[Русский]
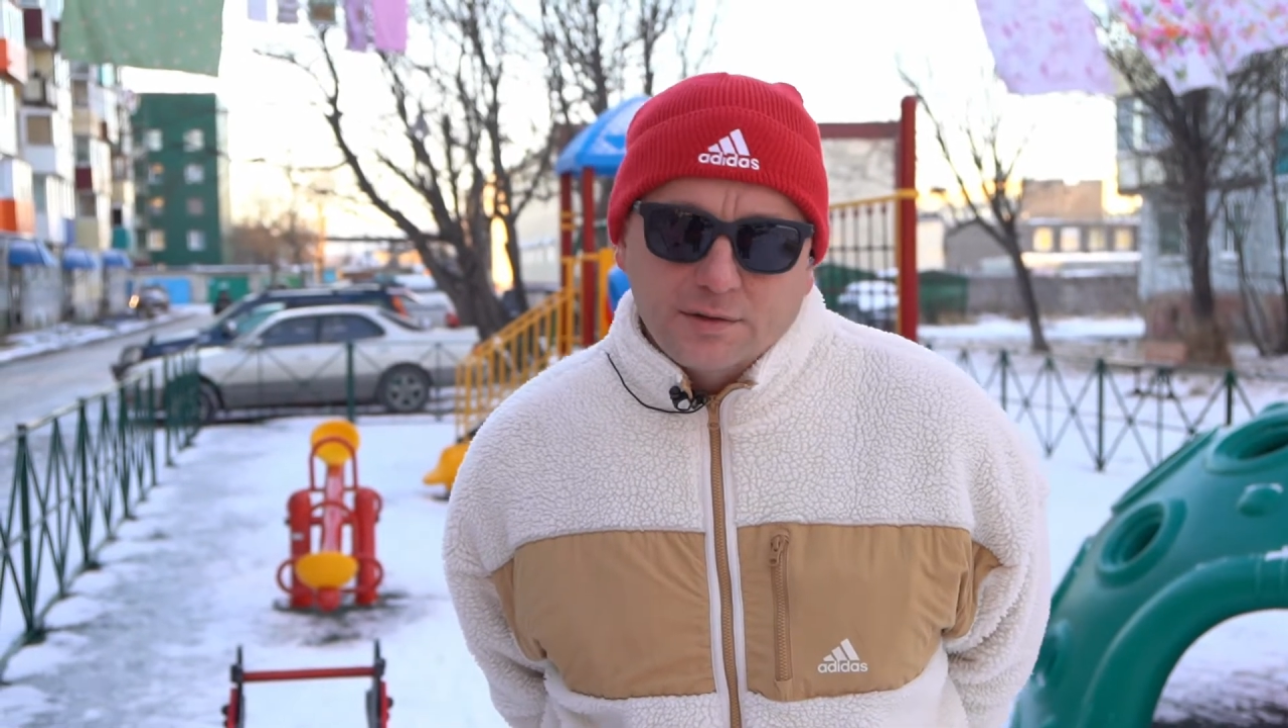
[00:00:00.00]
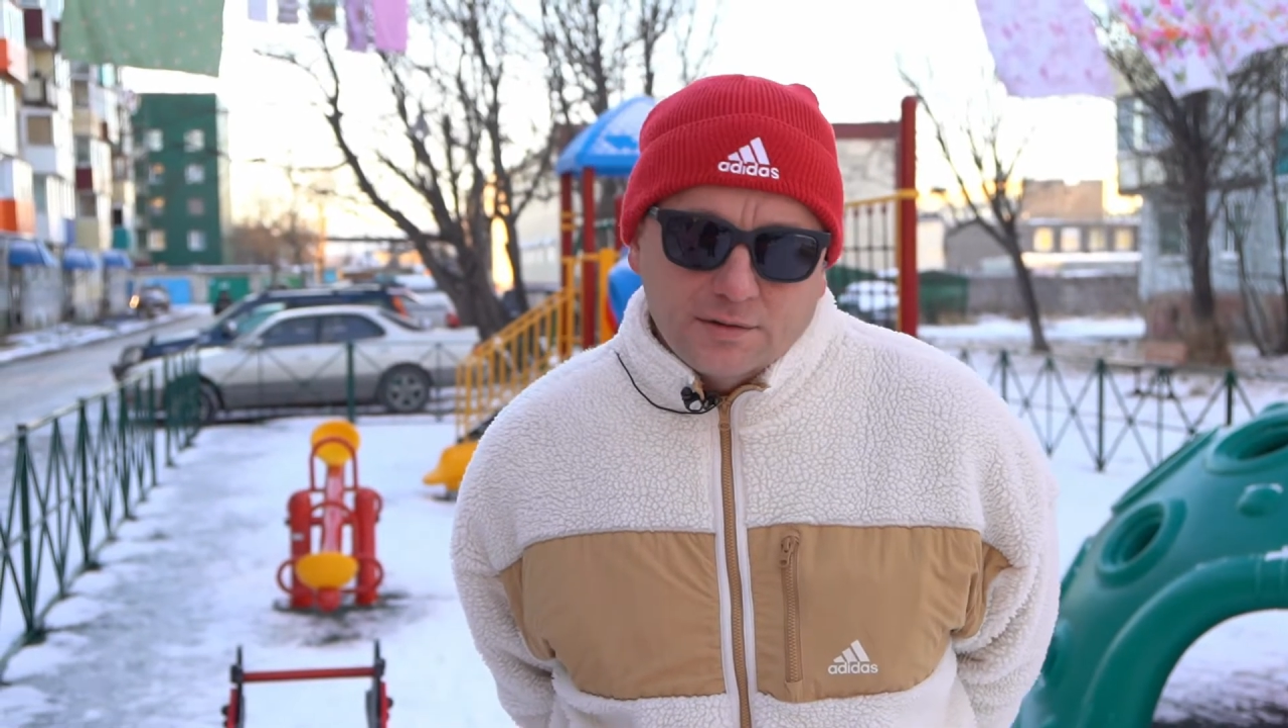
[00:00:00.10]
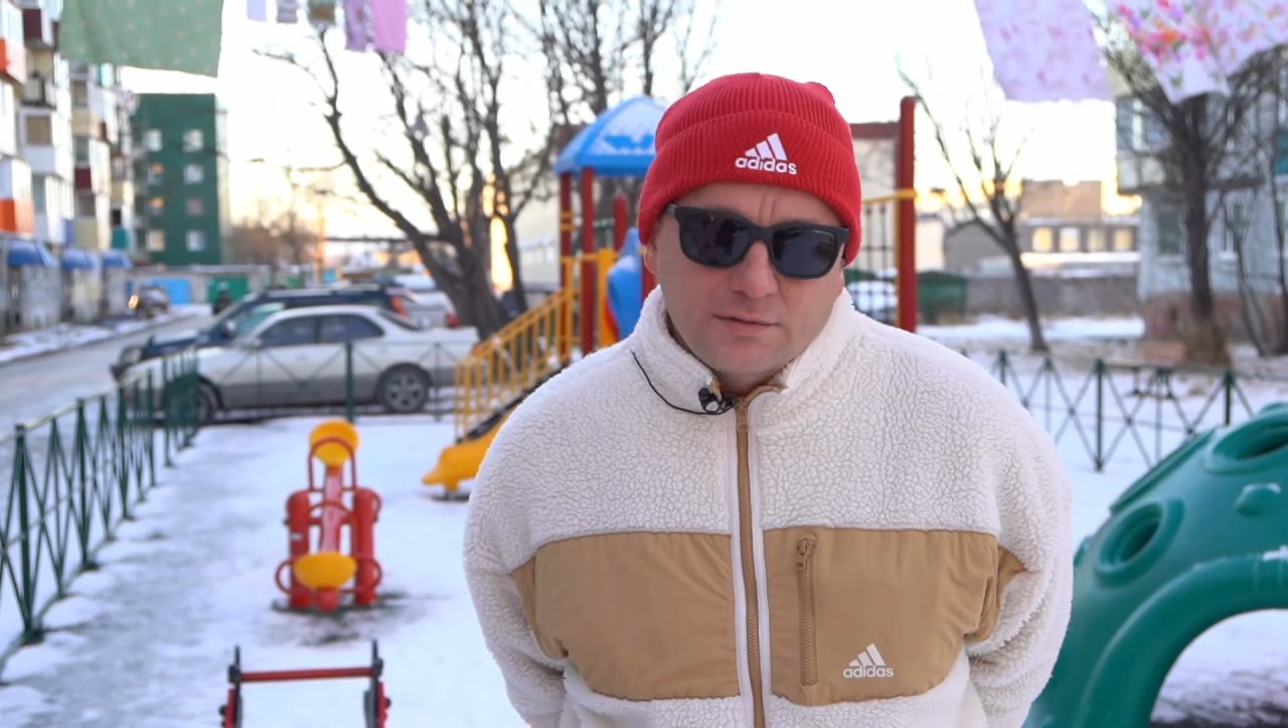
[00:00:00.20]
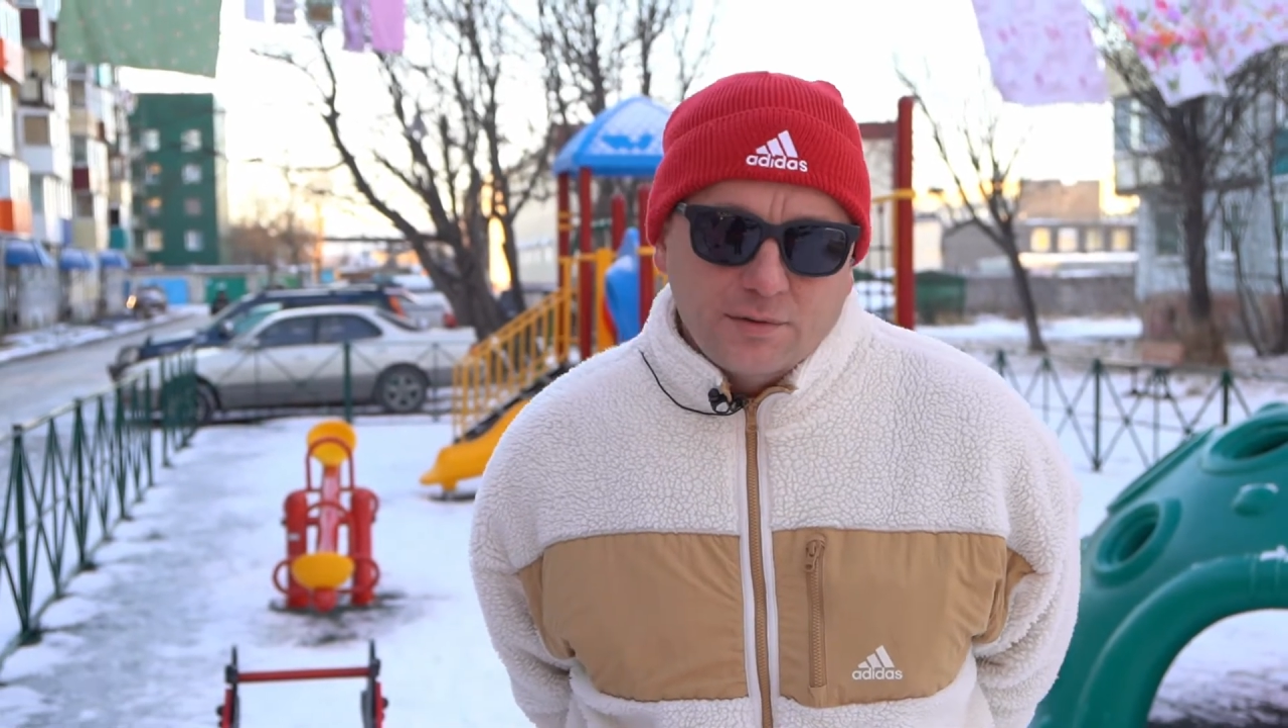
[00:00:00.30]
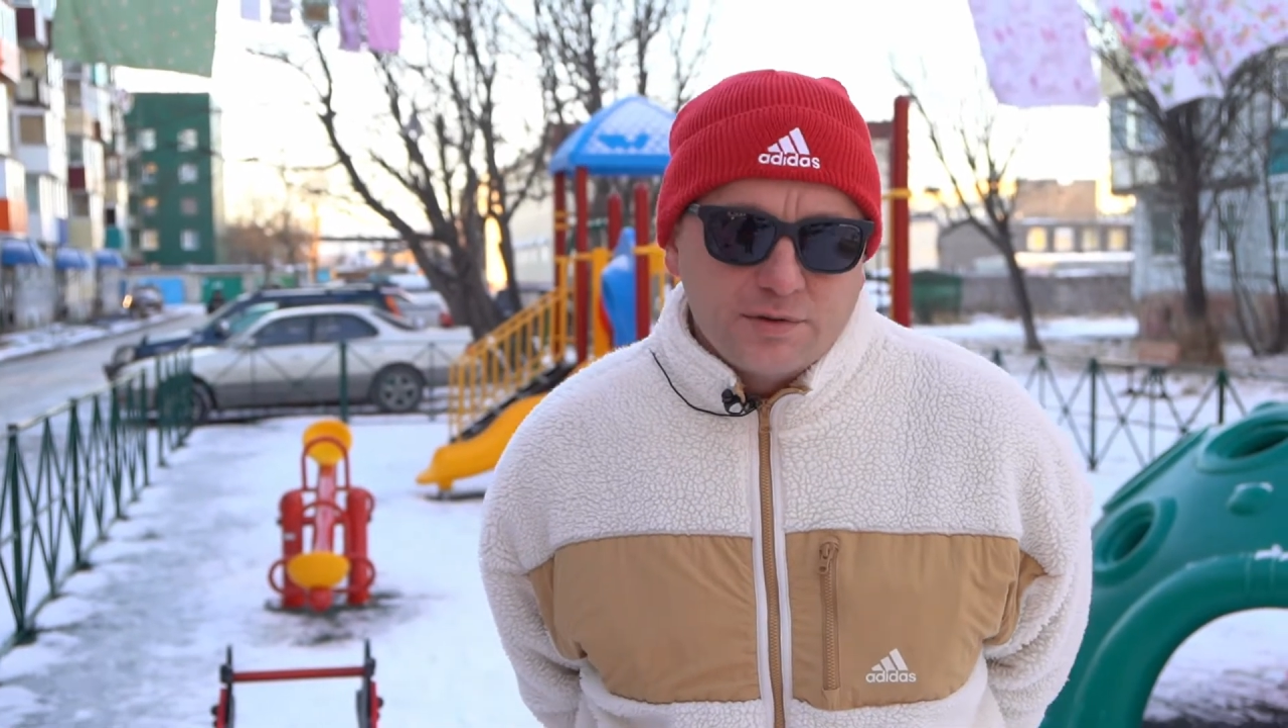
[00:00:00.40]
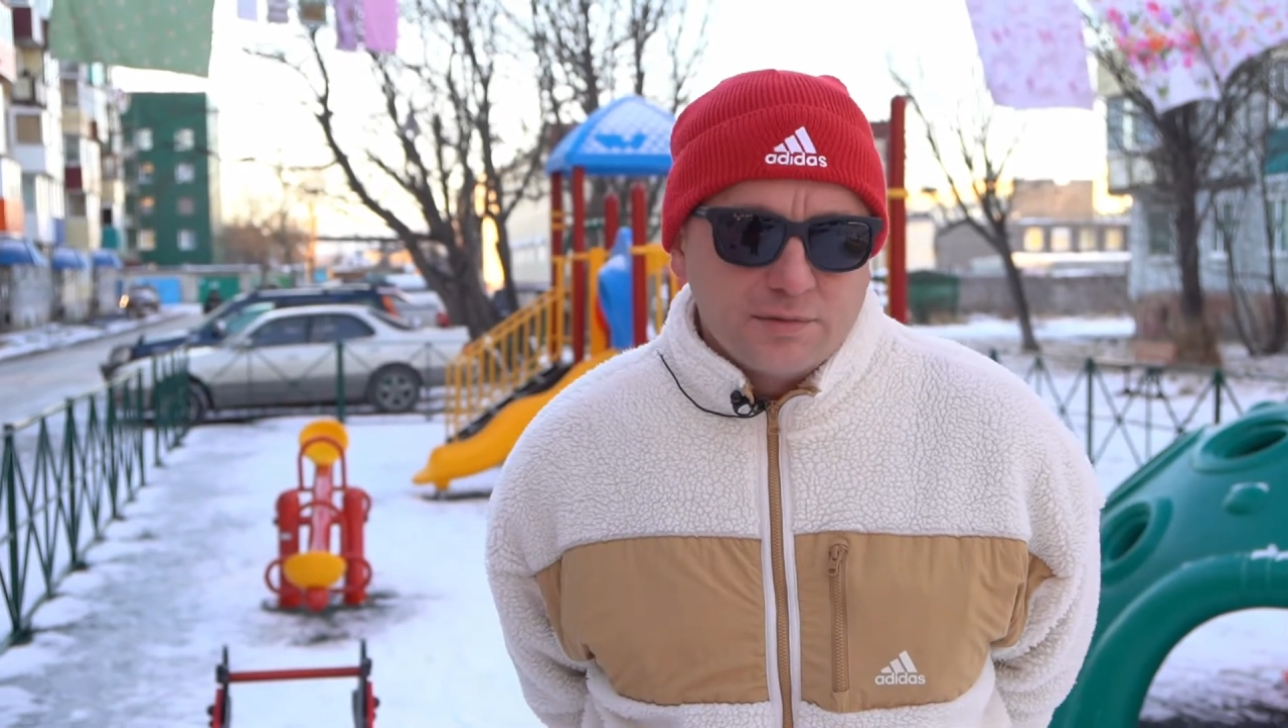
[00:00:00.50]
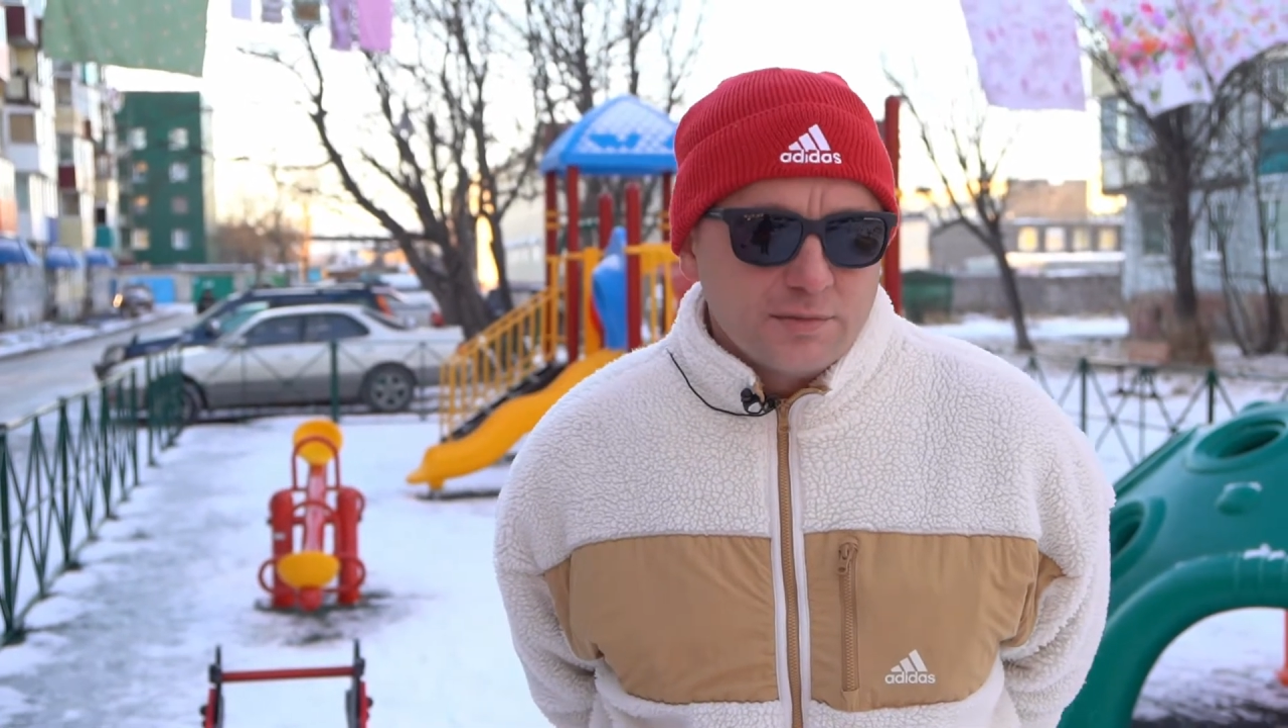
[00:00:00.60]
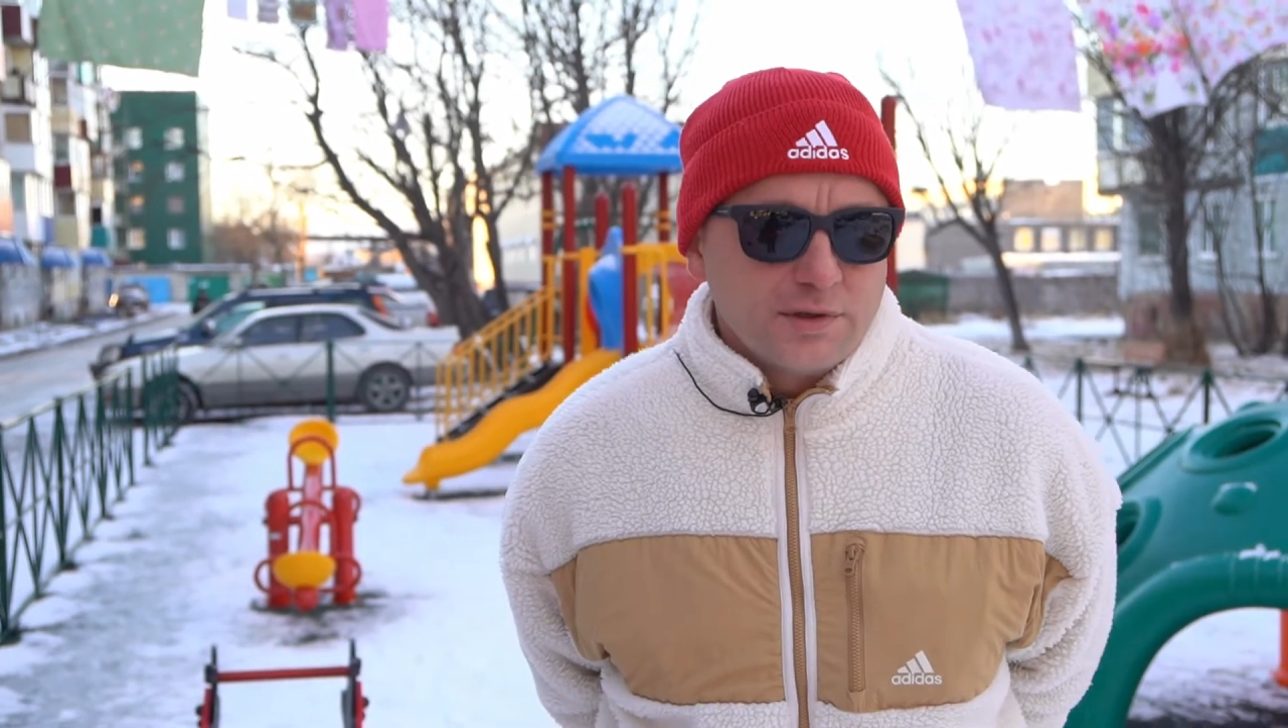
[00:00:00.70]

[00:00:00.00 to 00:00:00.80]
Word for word: В общем,